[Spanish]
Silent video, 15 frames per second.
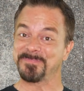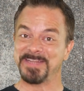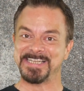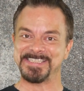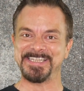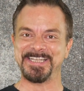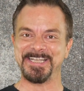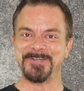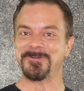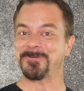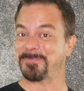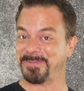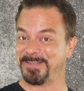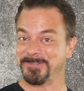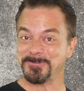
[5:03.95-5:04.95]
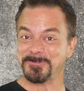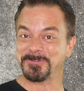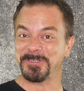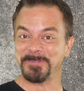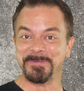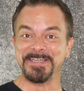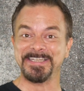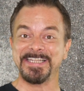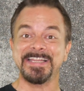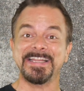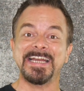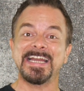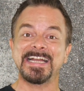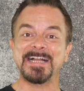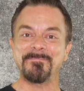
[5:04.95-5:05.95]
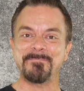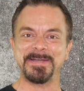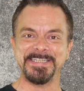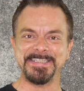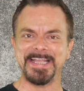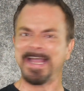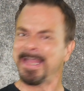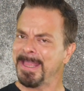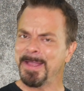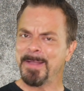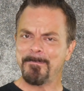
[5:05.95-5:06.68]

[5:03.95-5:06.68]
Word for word: Así que no olvides suscribirte y darle a la campanita